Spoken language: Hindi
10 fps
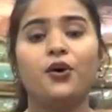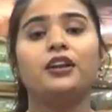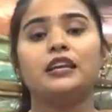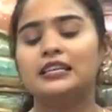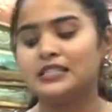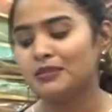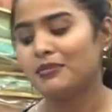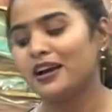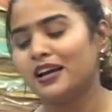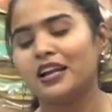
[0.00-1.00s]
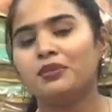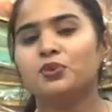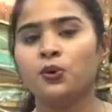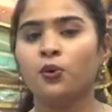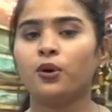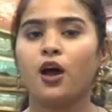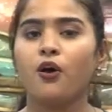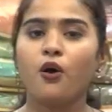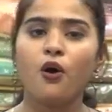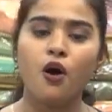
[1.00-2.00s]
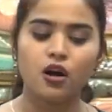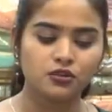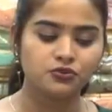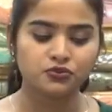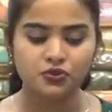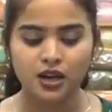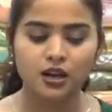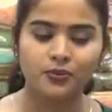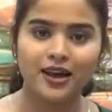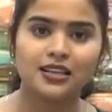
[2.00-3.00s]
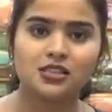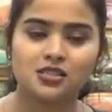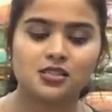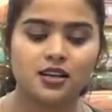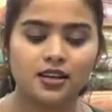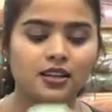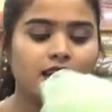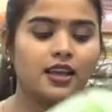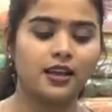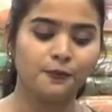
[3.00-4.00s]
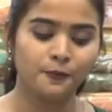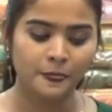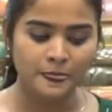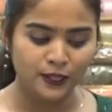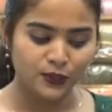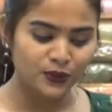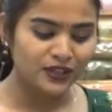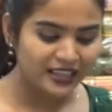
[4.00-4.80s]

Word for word: और इसी में अगर हम थोड़ा और फ्रिल वाली चीज़ अगर देखें तो